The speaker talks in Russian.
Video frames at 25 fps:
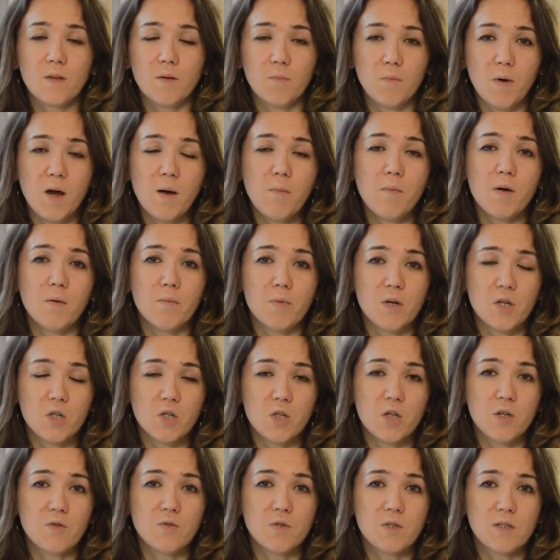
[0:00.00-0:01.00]
мамы
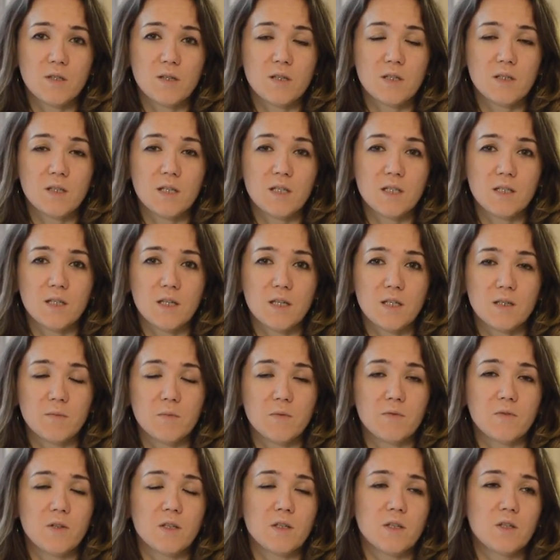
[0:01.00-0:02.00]
обращаются с
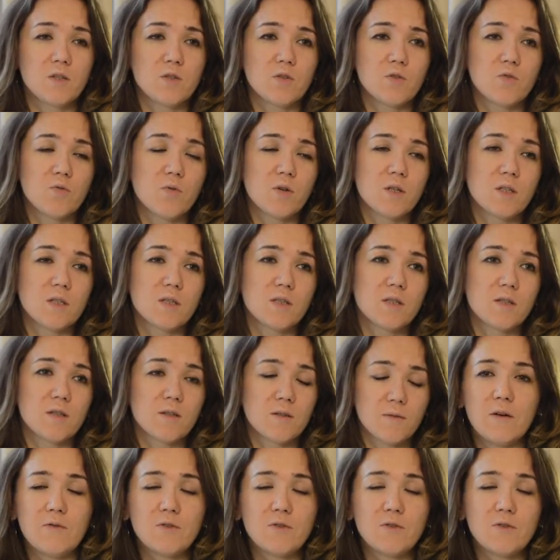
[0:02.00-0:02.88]
лактостазами в таких ситуациях.